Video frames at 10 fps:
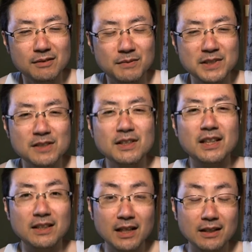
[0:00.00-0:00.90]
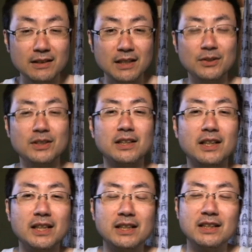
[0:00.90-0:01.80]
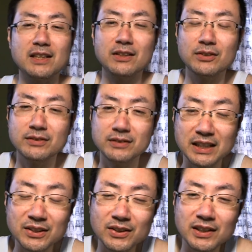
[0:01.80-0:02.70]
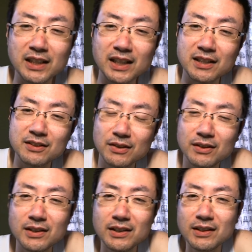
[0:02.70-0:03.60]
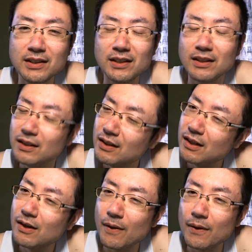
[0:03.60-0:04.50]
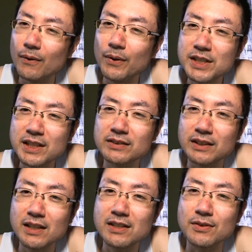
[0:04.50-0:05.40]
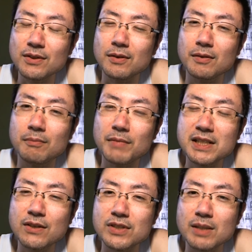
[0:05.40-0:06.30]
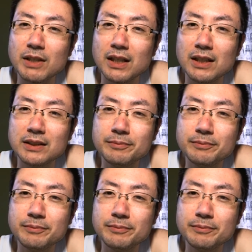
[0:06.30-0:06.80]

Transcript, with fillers: まあ、つうわけでね、ネットで叩かれてたと。ネットで叩かれると。俺じゃなくてねその雅子様が、うん、